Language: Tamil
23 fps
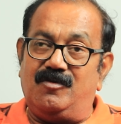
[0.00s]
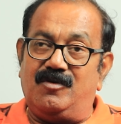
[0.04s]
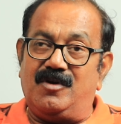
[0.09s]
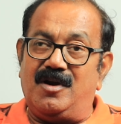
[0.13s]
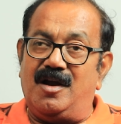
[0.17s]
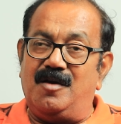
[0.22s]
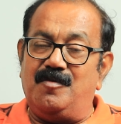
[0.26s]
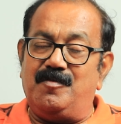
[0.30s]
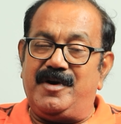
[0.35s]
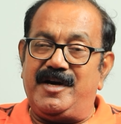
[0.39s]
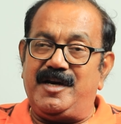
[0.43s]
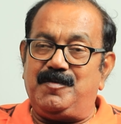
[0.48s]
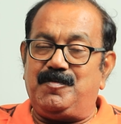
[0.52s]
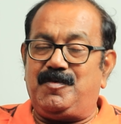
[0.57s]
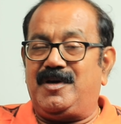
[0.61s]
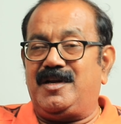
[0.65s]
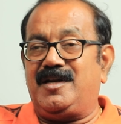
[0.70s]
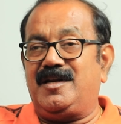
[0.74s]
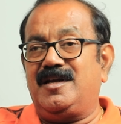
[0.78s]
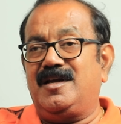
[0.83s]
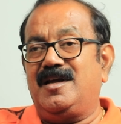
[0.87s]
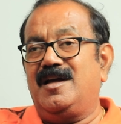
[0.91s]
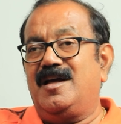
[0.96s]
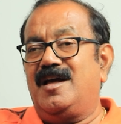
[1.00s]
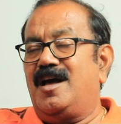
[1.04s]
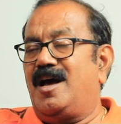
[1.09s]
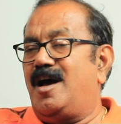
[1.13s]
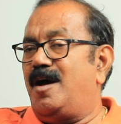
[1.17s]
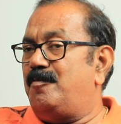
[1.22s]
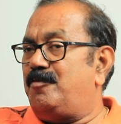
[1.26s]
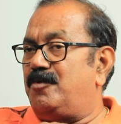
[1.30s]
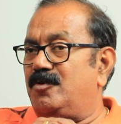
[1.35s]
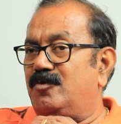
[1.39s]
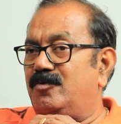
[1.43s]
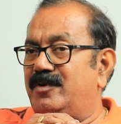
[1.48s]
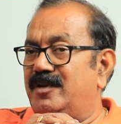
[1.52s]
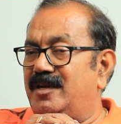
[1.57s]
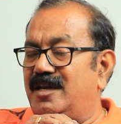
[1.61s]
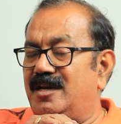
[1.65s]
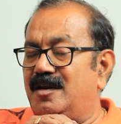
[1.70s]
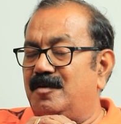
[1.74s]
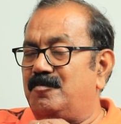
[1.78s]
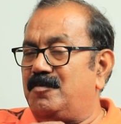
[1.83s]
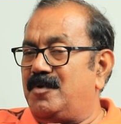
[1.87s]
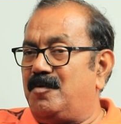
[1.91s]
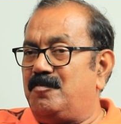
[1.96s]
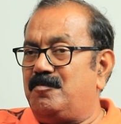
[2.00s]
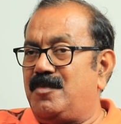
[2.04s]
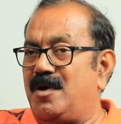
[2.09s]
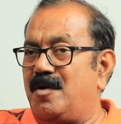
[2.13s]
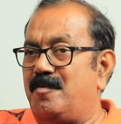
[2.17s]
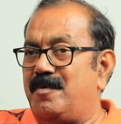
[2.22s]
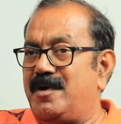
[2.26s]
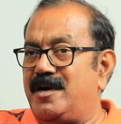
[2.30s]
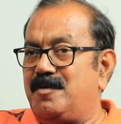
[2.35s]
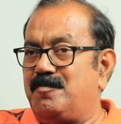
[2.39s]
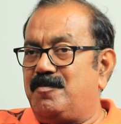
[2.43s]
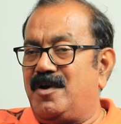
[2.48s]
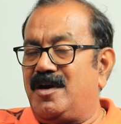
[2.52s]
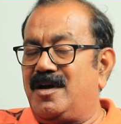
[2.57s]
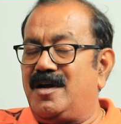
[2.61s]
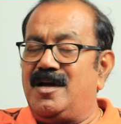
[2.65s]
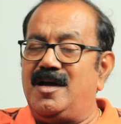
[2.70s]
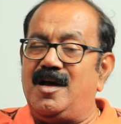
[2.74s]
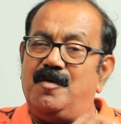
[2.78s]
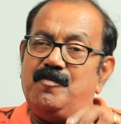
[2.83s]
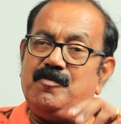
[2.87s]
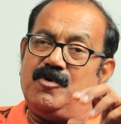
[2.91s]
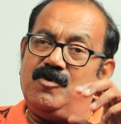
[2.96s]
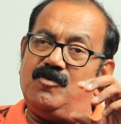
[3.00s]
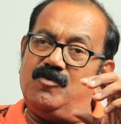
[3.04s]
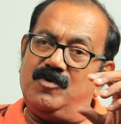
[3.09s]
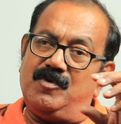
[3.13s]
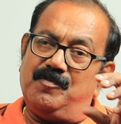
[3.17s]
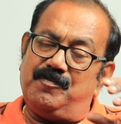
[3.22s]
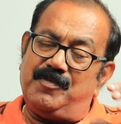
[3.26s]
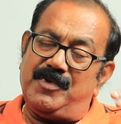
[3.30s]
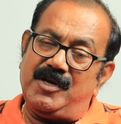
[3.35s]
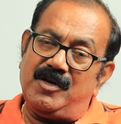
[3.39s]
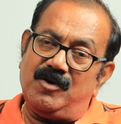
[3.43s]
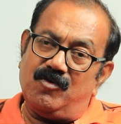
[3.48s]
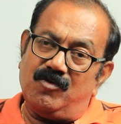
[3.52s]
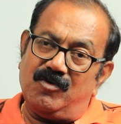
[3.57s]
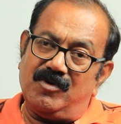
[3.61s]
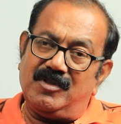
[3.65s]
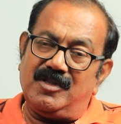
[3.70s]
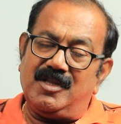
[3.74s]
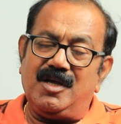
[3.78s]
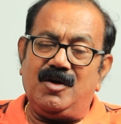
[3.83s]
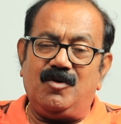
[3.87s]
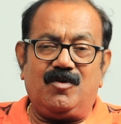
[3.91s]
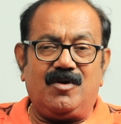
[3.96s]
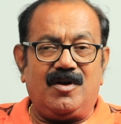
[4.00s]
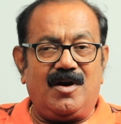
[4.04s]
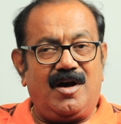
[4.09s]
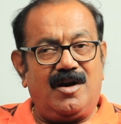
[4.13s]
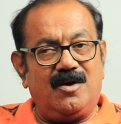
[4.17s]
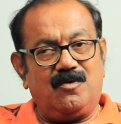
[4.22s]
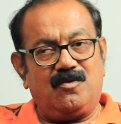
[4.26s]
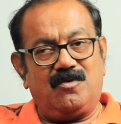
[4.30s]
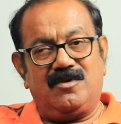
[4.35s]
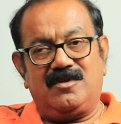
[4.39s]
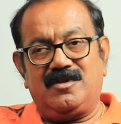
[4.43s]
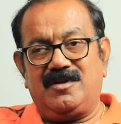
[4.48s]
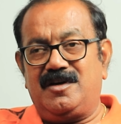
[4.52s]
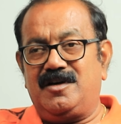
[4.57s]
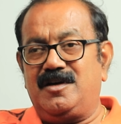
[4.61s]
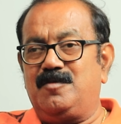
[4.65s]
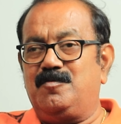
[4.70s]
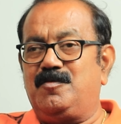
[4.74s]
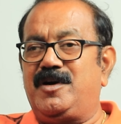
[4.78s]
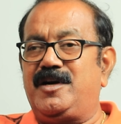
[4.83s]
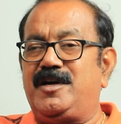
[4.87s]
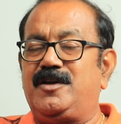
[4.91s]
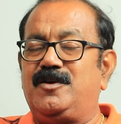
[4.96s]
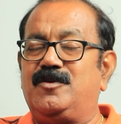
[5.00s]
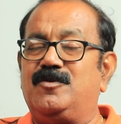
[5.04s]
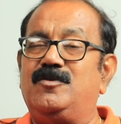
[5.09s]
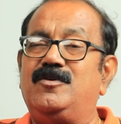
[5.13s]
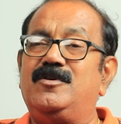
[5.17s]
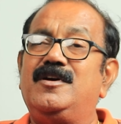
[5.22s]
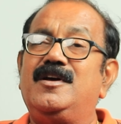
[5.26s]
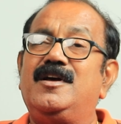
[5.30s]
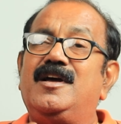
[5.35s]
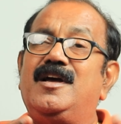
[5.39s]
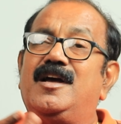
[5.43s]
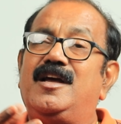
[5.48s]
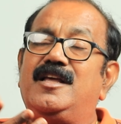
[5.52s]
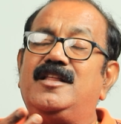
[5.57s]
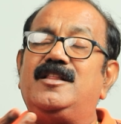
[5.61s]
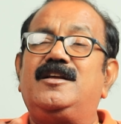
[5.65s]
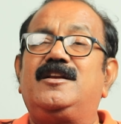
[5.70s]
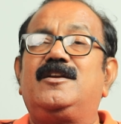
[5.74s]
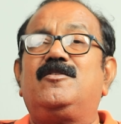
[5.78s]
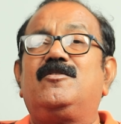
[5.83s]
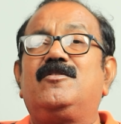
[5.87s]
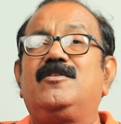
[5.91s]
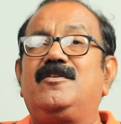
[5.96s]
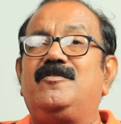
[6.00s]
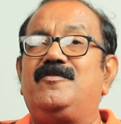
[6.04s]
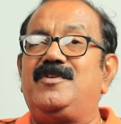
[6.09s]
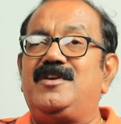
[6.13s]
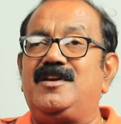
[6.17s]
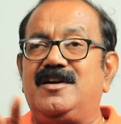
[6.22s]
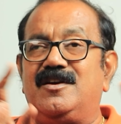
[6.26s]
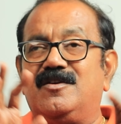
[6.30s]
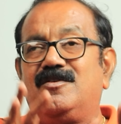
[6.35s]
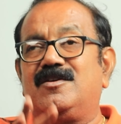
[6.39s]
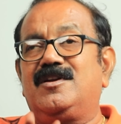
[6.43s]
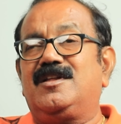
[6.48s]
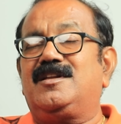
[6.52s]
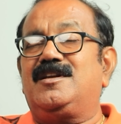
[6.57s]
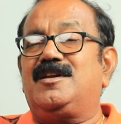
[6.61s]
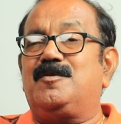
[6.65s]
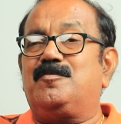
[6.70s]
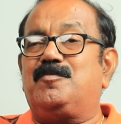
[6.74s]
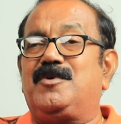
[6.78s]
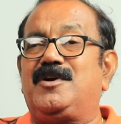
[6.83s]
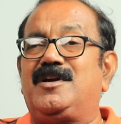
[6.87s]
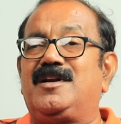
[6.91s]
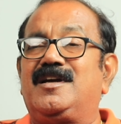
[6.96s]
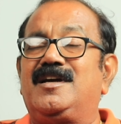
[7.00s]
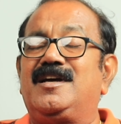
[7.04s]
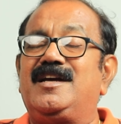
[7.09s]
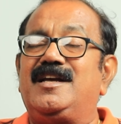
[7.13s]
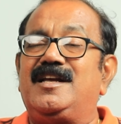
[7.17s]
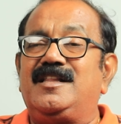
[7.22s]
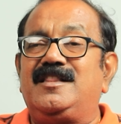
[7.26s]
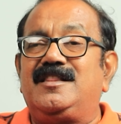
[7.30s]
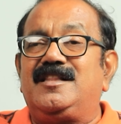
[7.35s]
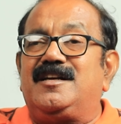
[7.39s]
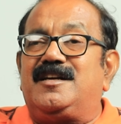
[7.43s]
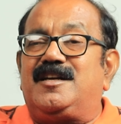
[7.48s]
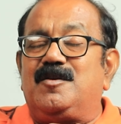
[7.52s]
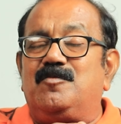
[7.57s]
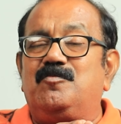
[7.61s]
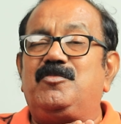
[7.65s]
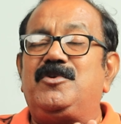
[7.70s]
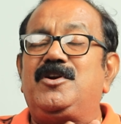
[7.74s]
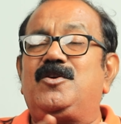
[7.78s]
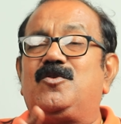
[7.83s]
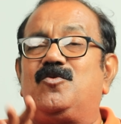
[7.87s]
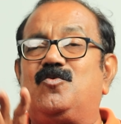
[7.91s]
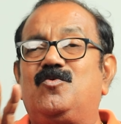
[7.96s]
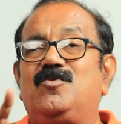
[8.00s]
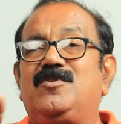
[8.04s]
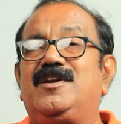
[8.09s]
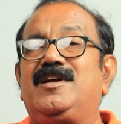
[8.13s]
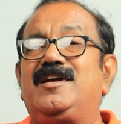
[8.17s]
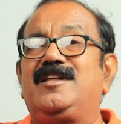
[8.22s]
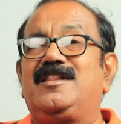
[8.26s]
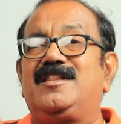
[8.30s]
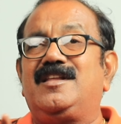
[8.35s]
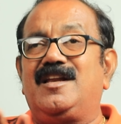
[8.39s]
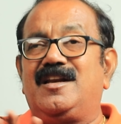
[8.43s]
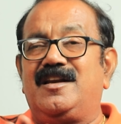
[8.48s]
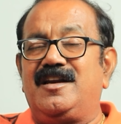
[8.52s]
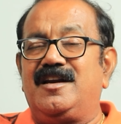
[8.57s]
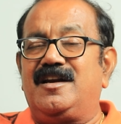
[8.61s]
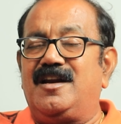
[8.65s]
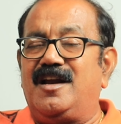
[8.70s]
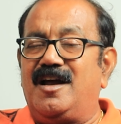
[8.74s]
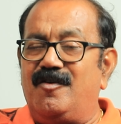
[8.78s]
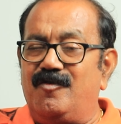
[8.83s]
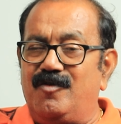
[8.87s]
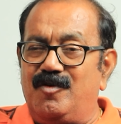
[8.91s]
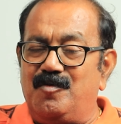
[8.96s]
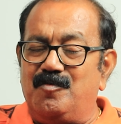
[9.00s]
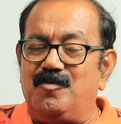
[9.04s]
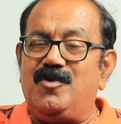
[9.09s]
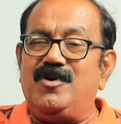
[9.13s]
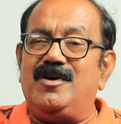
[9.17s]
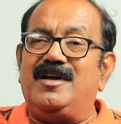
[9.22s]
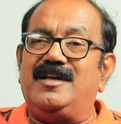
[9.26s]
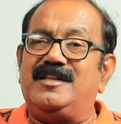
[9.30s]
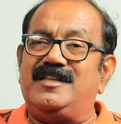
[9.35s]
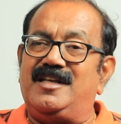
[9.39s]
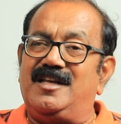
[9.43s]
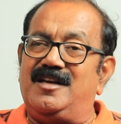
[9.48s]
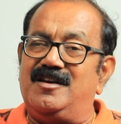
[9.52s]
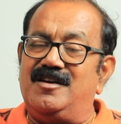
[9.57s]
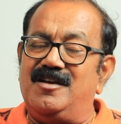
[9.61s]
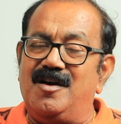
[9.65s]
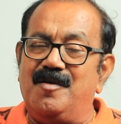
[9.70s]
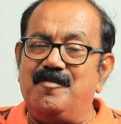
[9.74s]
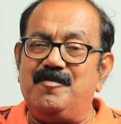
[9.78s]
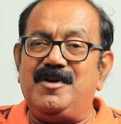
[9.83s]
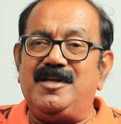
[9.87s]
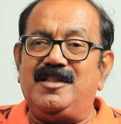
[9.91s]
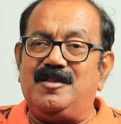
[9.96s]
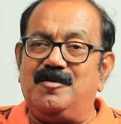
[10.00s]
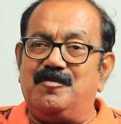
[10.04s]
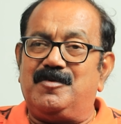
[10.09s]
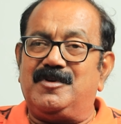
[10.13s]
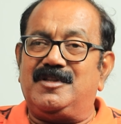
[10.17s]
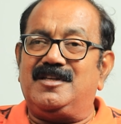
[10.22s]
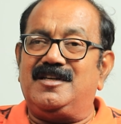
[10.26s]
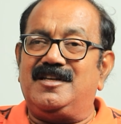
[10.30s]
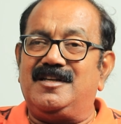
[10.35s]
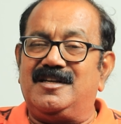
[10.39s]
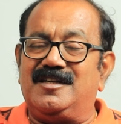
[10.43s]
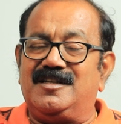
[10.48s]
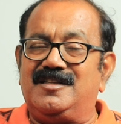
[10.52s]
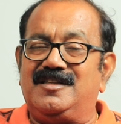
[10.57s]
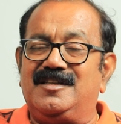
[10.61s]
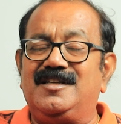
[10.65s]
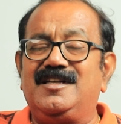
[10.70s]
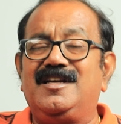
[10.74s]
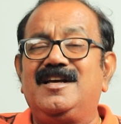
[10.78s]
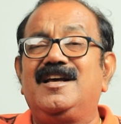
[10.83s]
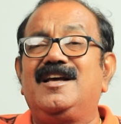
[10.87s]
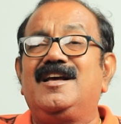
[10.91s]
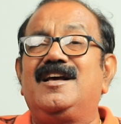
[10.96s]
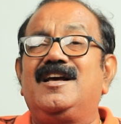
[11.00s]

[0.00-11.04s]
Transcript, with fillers: ஒரு ஆள் மாட்டிப்பார் அப்புறம் ஒரு இளம் அம்மா மாட்டிப்பாங்க அப்புறம் ஒரு பெண் குழந்தை ஒரு ஆண் குழந்தை ரெண்டு மாட்டிக்கும் இதுக்கு நடுவில் வில்லன்களும் அதில் இருப்பானுங்க இந்த டெம்ப்ளேட்டுக்குள்ளே இது என்னெல்லாம் வேணுமோ அது எல்லாமே இந்த படத்துலையும் இருக்குது